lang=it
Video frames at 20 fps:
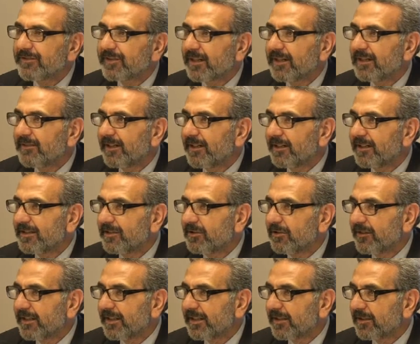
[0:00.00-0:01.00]
fra i livelli di
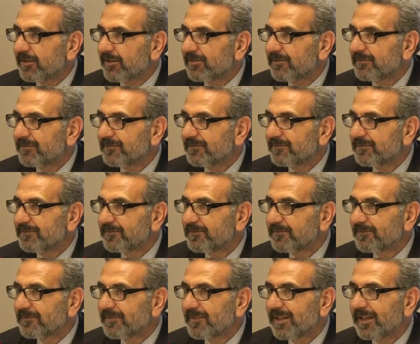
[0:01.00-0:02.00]
governo
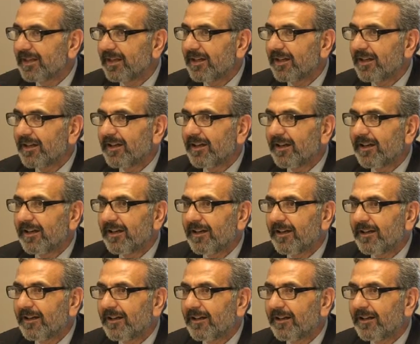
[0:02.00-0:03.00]

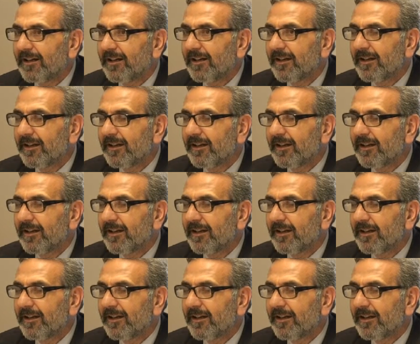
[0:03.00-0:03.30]
eh,